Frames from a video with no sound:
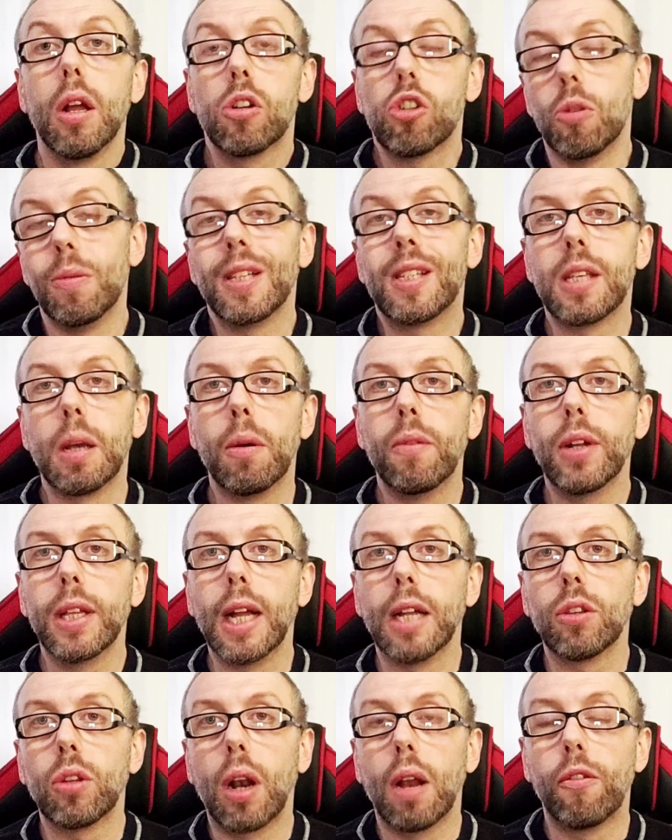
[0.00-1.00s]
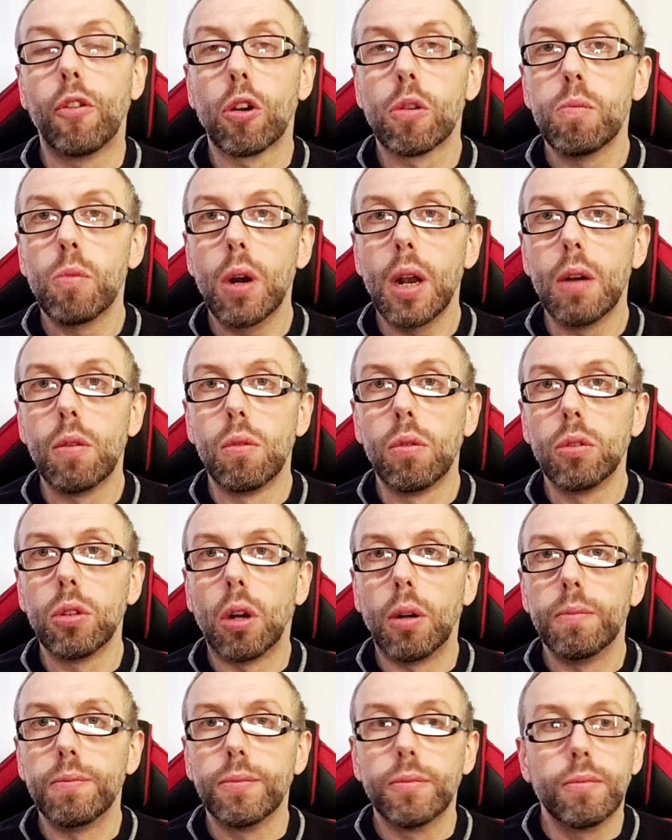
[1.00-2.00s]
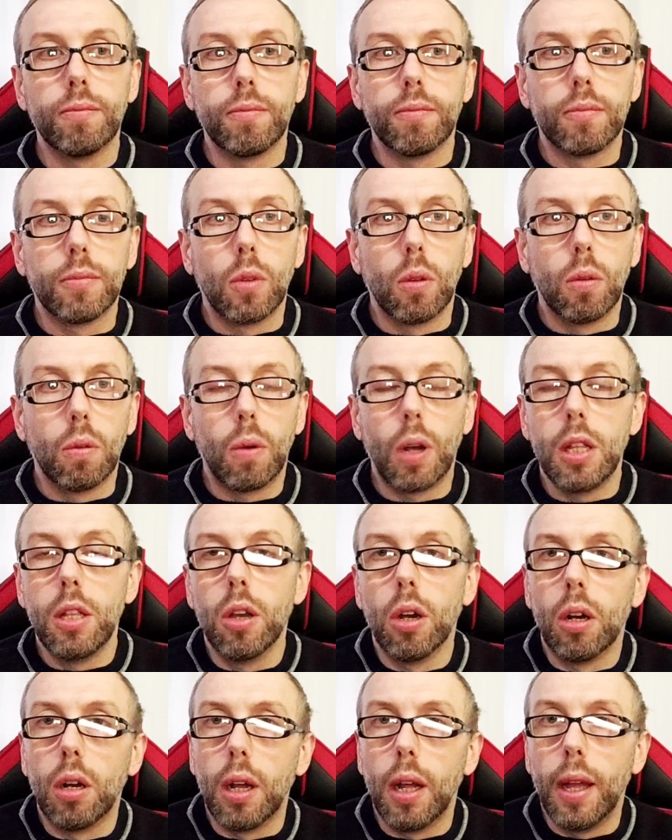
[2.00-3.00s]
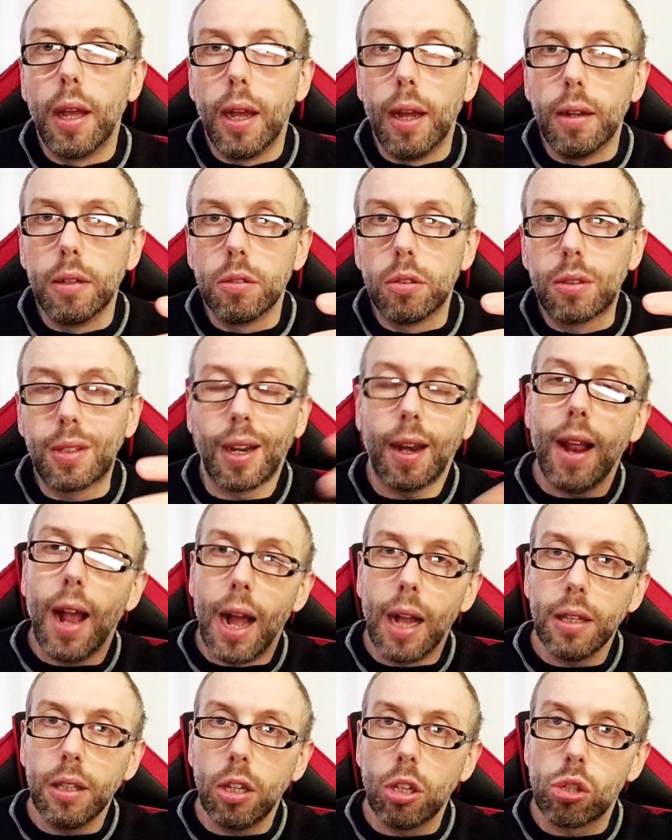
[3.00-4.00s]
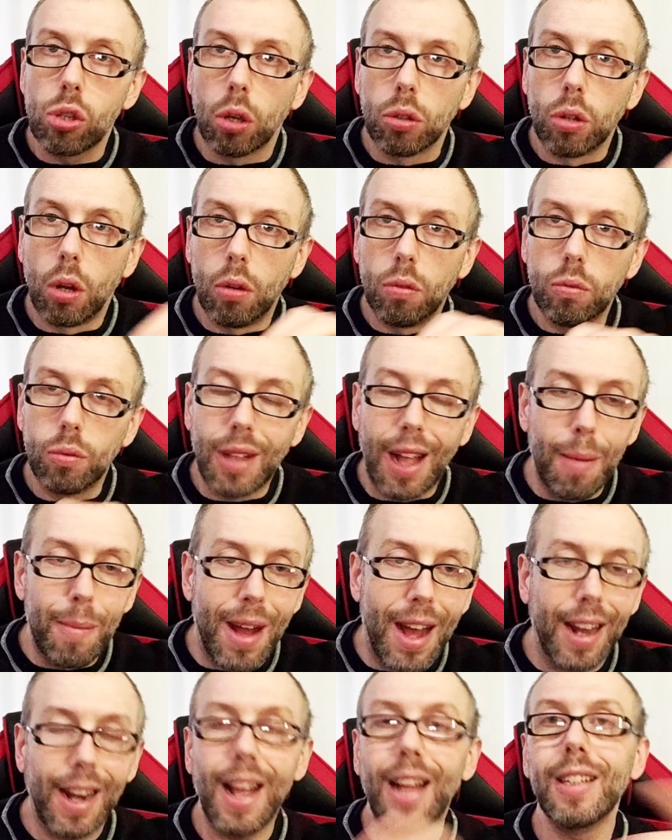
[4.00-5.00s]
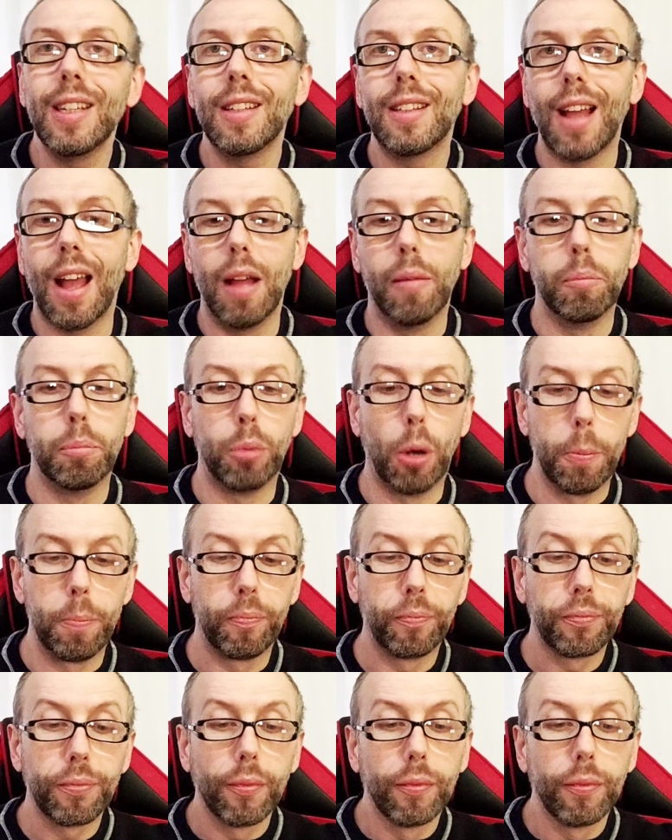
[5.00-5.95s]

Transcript: come stiamo vedendo la Formula 1, voglio, eh, tre anni sono una marea di tempo.